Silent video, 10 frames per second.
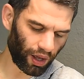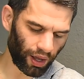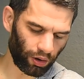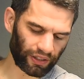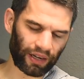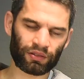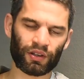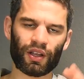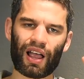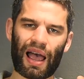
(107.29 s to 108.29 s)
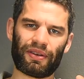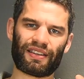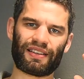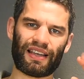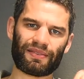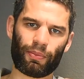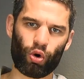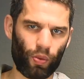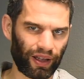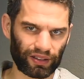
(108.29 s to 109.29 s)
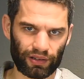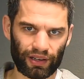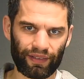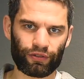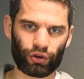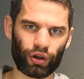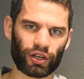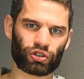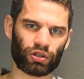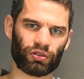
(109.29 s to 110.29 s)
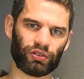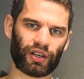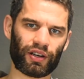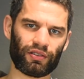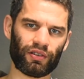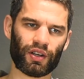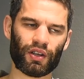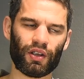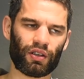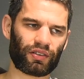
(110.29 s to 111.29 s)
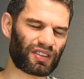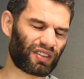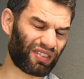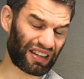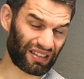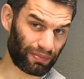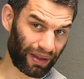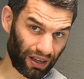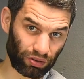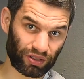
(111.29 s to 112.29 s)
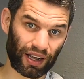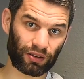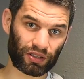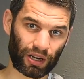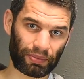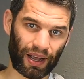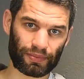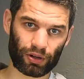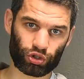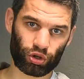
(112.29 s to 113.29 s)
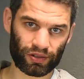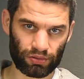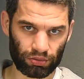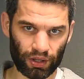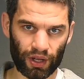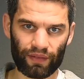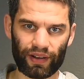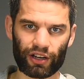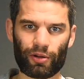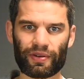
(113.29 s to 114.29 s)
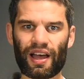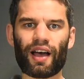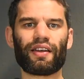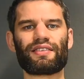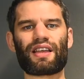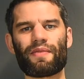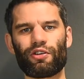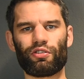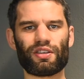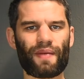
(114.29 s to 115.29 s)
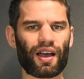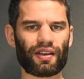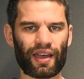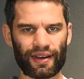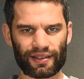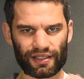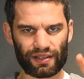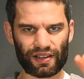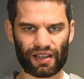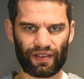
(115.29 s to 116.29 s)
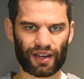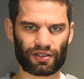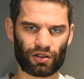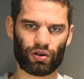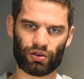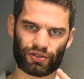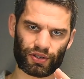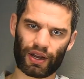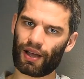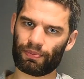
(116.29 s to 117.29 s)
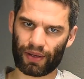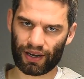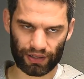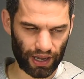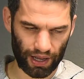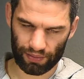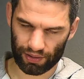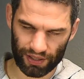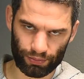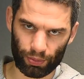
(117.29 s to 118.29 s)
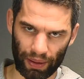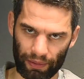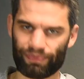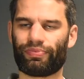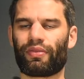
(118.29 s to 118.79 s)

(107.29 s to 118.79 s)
Äh, und dann habe ich das Ganze erstmal beobachtet. Da waren von euch schon unter den, ich weiß nicht, war das in dem Beckenrundgang und ich glaube, da gab es auch einen Short zu, waren dann die Kommentare, das kann man doch nicht machen, da ändern sich die Wasserwerte und äh, da hat man ja Riesenprobleme.